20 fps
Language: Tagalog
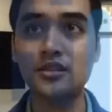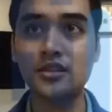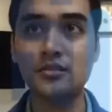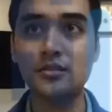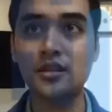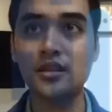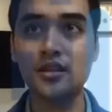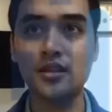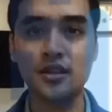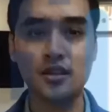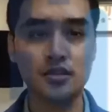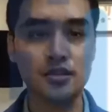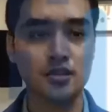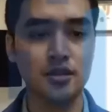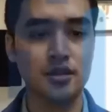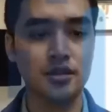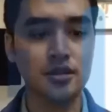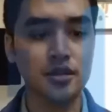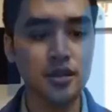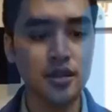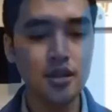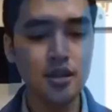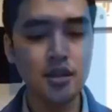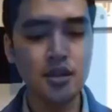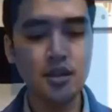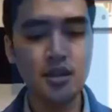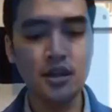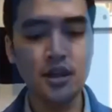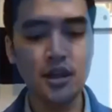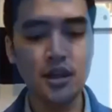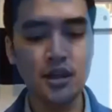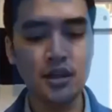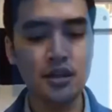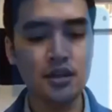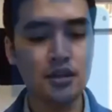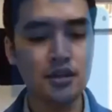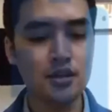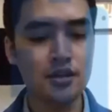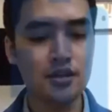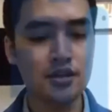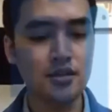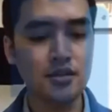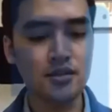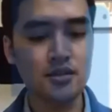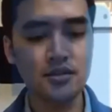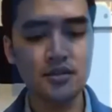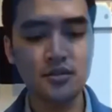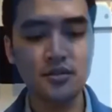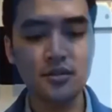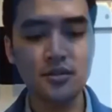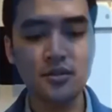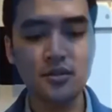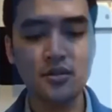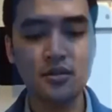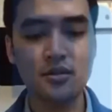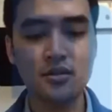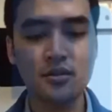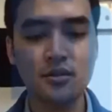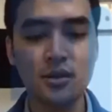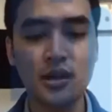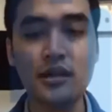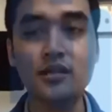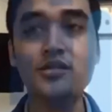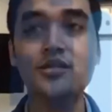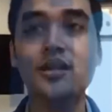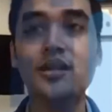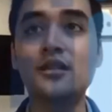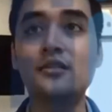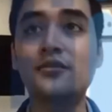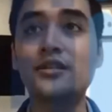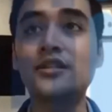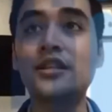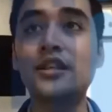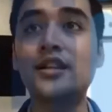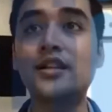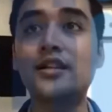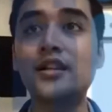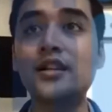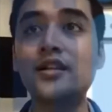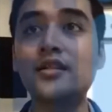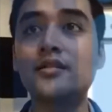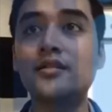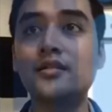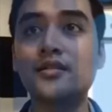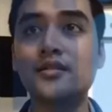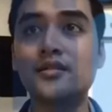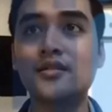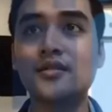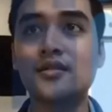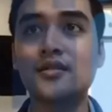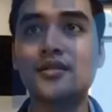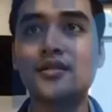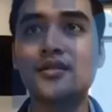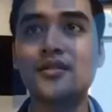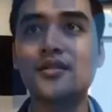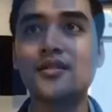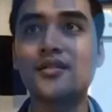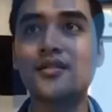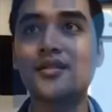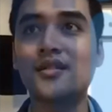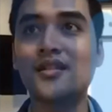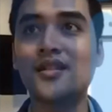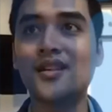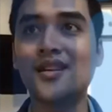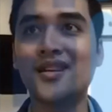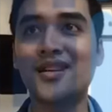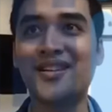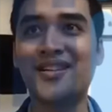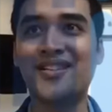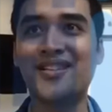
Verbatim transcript: sa mga ganun eh. Uh, waxing facility? Ano?